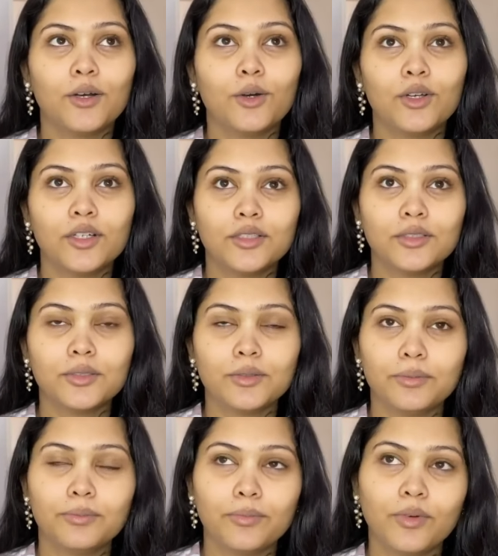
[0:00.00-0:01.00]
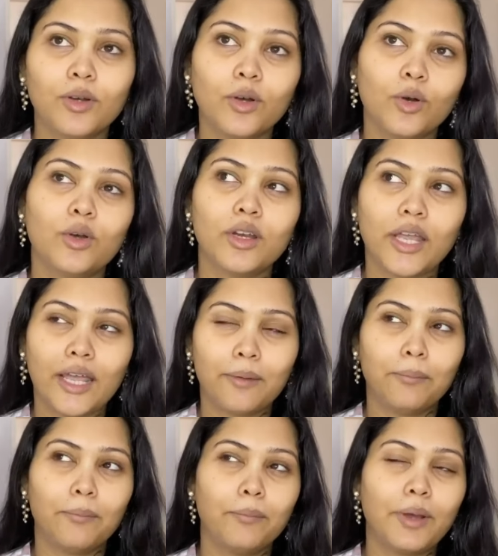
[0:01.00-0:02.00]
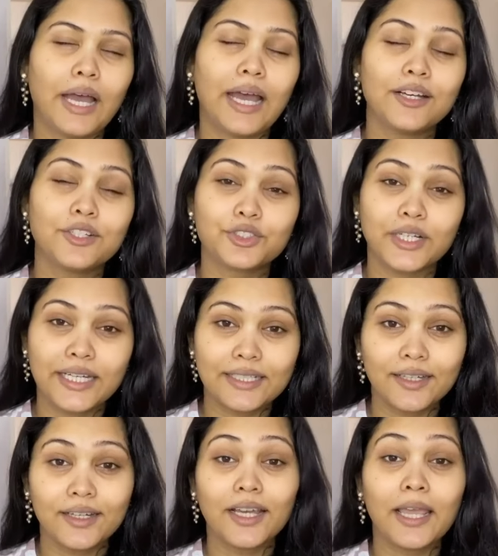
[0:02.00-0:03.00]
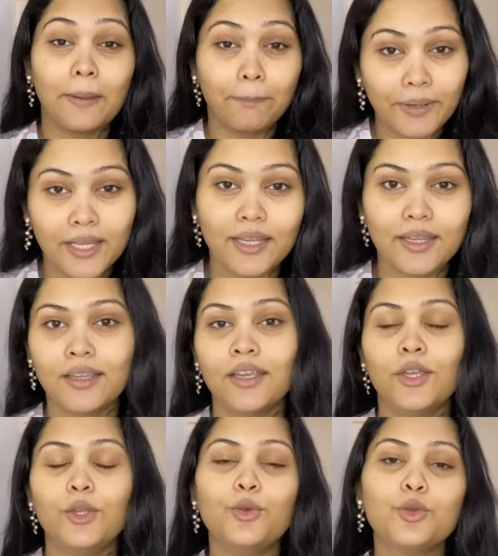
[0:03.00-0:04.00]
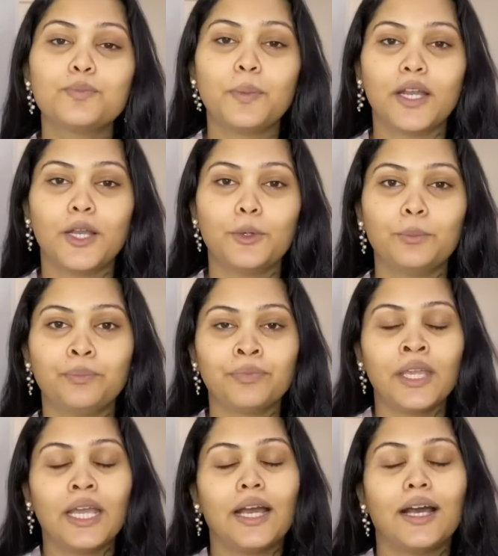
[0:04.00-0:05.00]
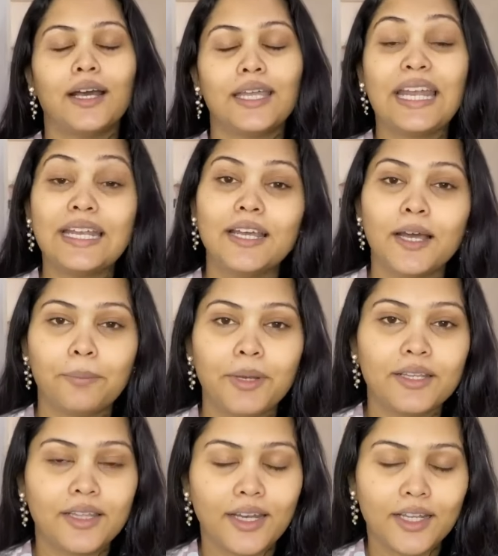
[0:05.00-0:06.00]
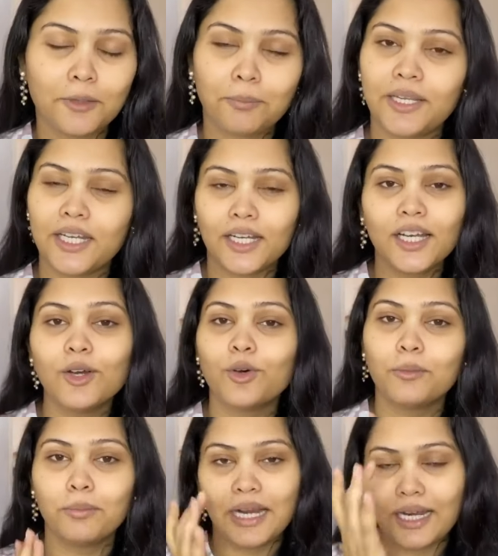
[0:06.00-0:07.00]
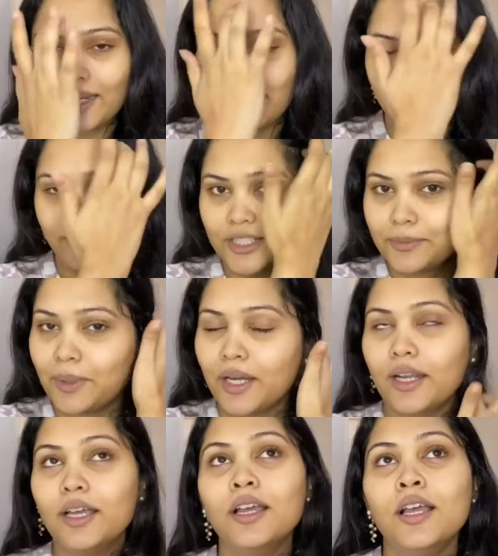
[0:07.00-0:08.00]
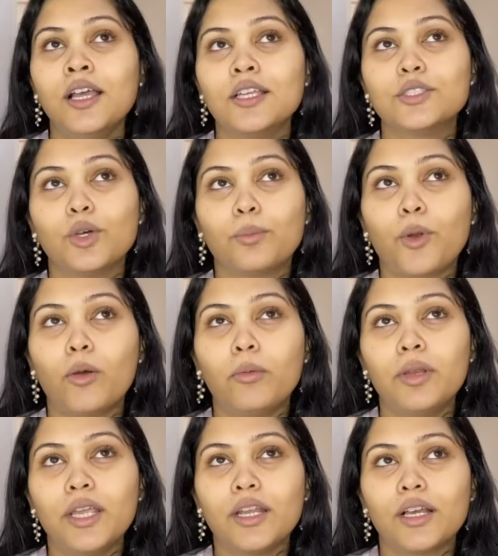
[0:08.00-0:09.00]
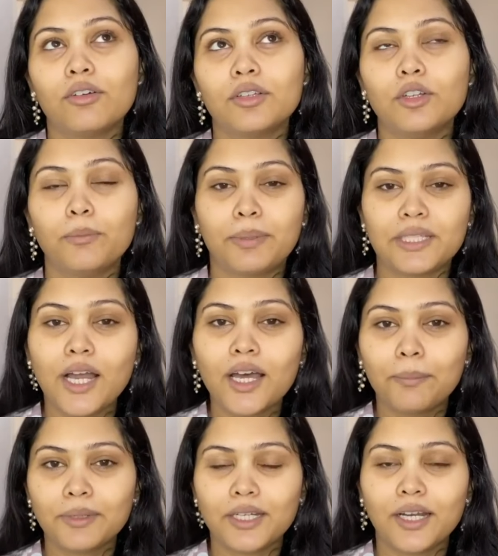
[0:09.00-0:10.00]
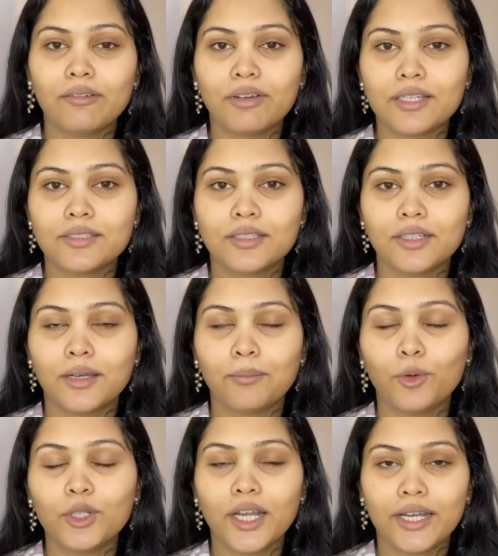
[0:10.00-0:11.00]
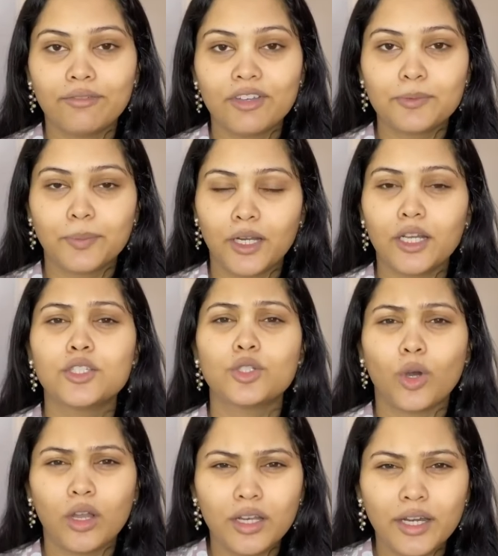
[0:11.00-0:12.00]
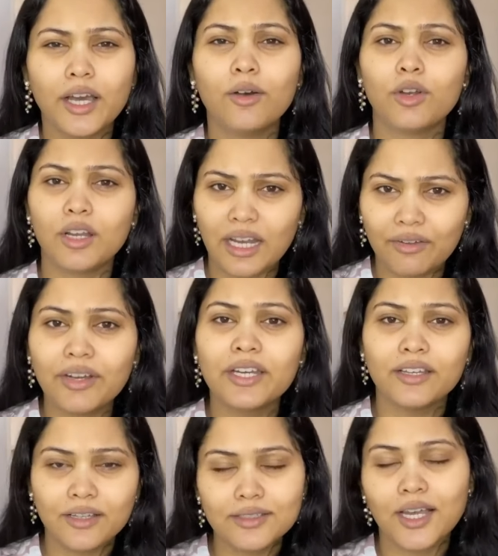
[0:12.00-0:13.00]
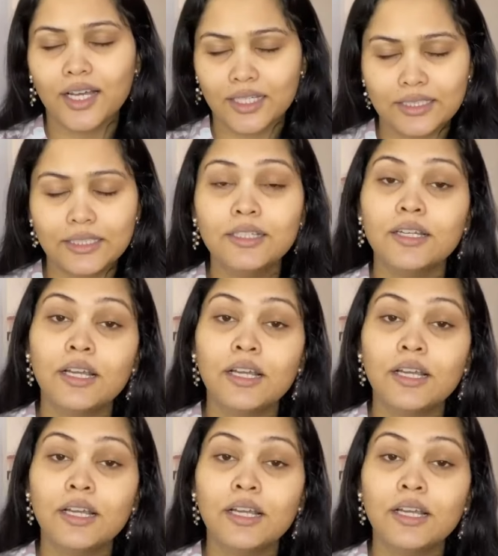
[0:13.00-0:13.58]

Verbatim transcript: ஒரு ஒரு ஹேர் ஸ்ட்ரைட்னர்னா எப்படி யூஸ் பண்ணணும் என்ன அப்படின்னு தெரியாத பீரியடில் நான் ஒரு பிராண்டில் இன்வெஸ்ட் பண்ணேன் ஸோ ப்ராபப்ளி எனக்கு வந்து ஒரு பதினாறு பதினேழு வயசு இருக்கும் போது நான் இன்வெஸ்ட் பண்ணேன் இட்ஸ் ஆல்ரெடாக ஒரு லெவன் இயர்ஸ் ஆகுது